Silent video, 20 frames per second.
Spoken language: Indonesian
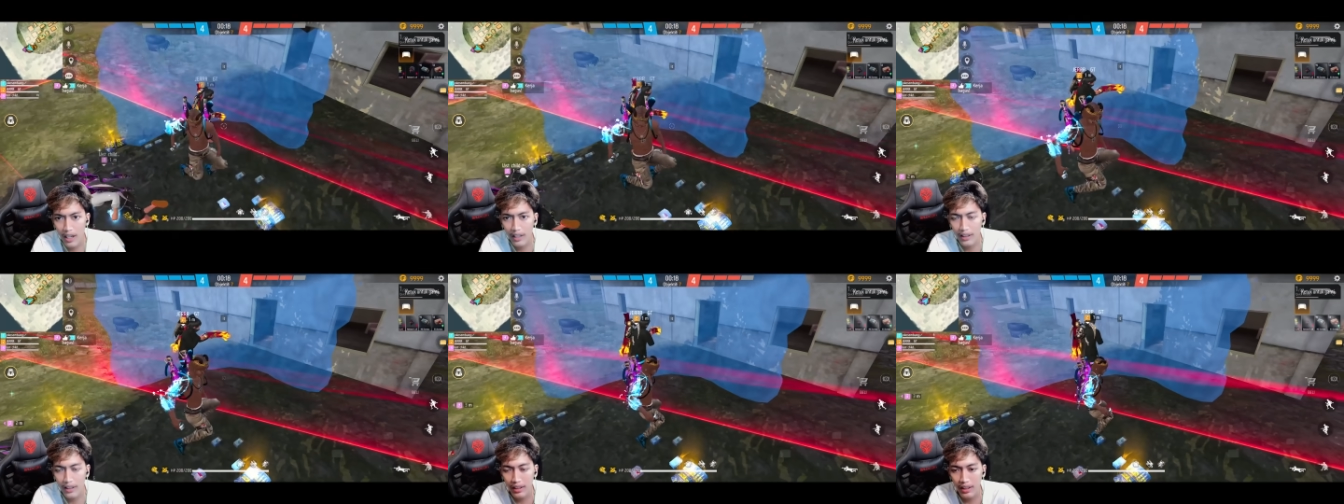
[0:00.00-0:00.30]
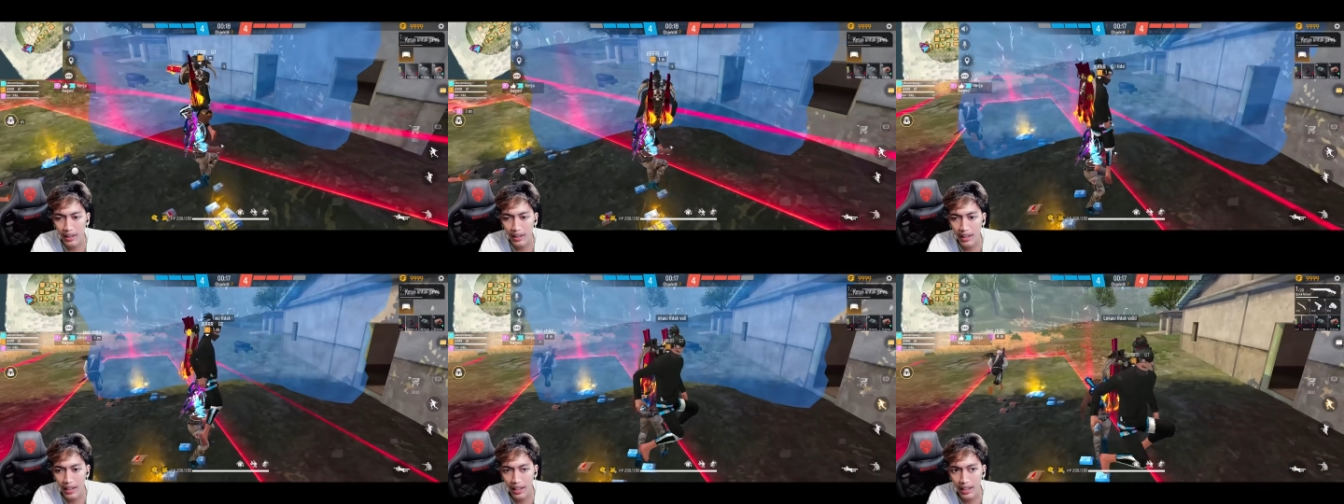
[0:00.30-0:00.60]

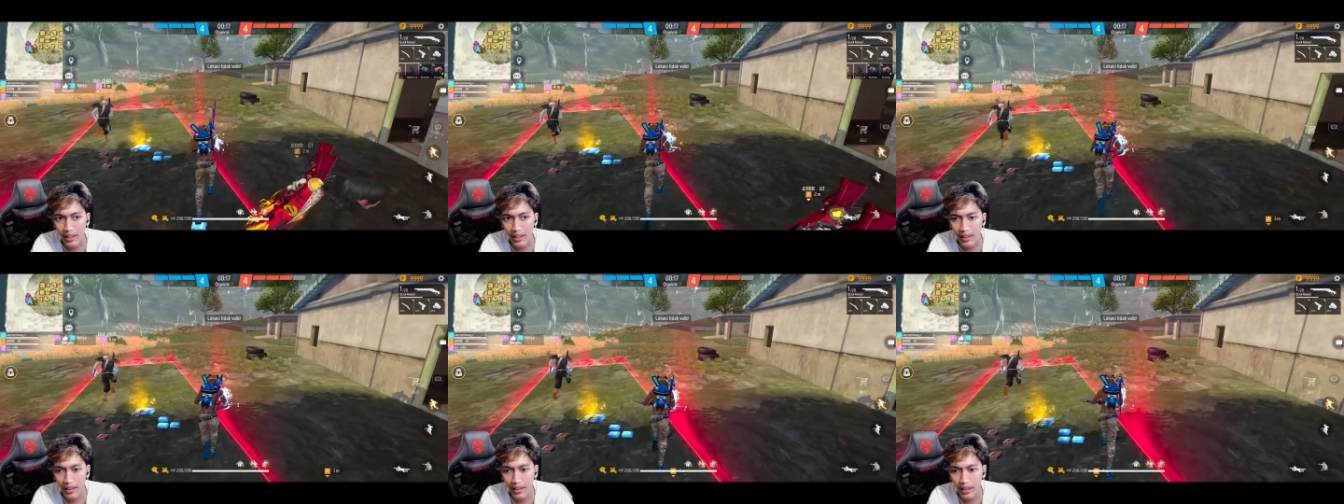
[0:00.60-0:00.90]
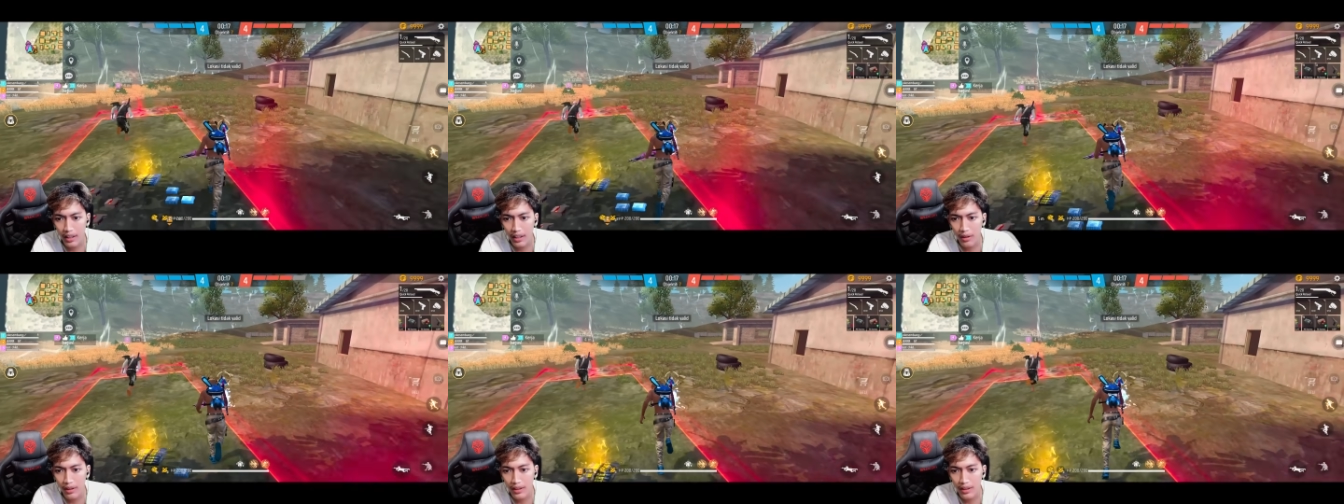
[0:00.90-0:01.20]
tiga lagi
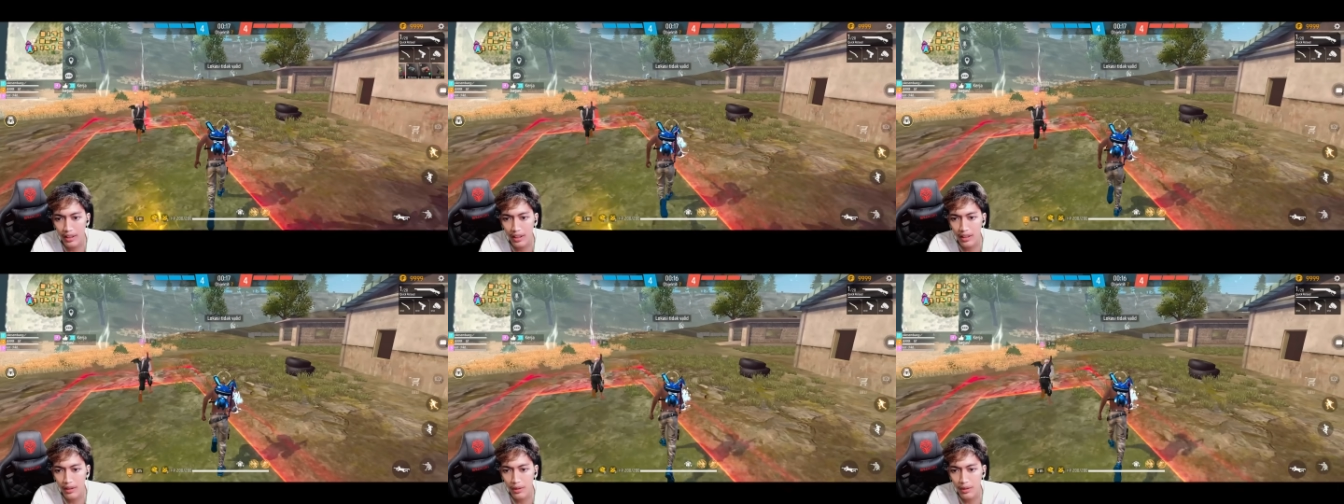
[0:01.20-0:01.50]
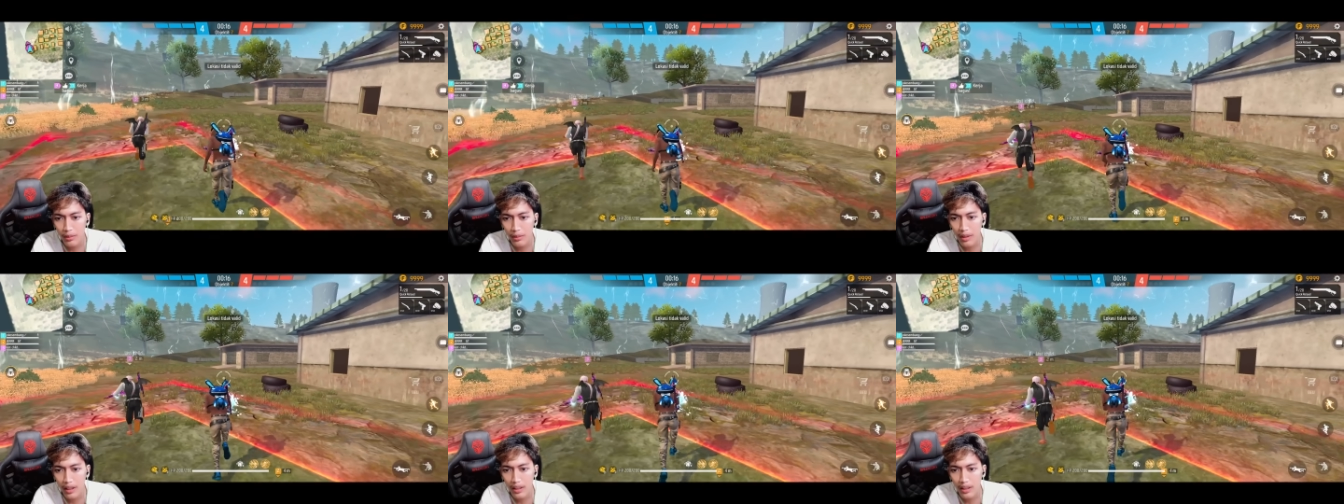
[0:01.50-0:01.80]
kawan gitu
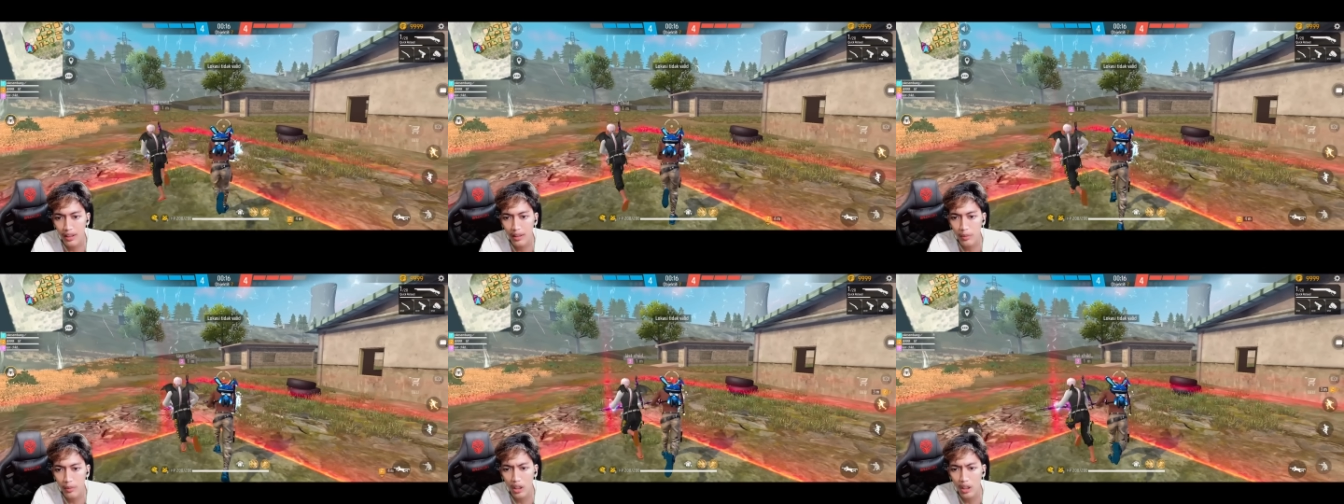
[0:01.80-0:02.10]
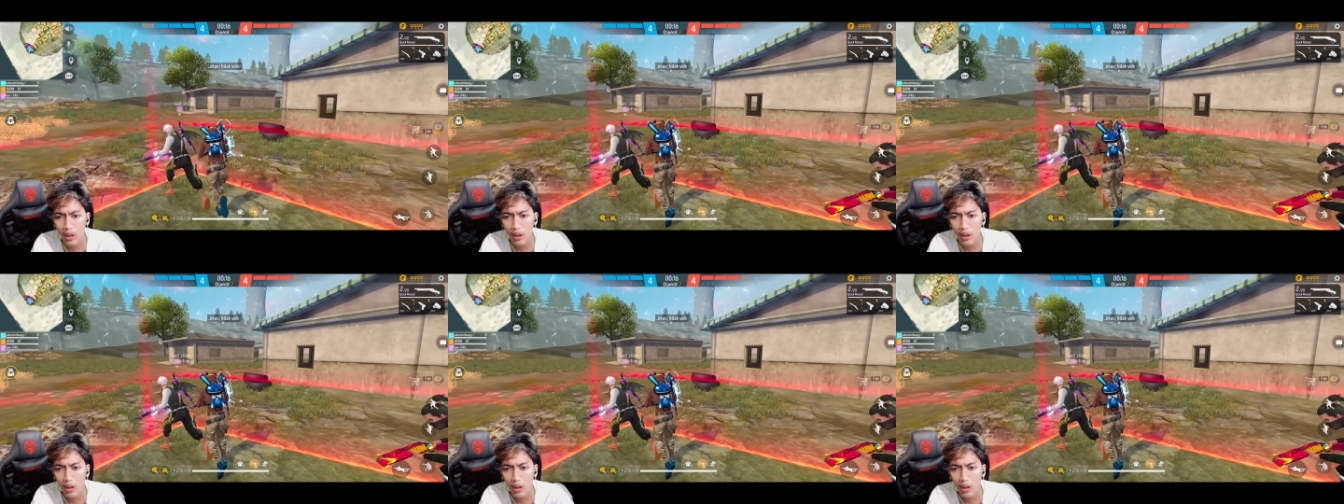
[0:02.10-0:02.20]
brother. Pakai kalau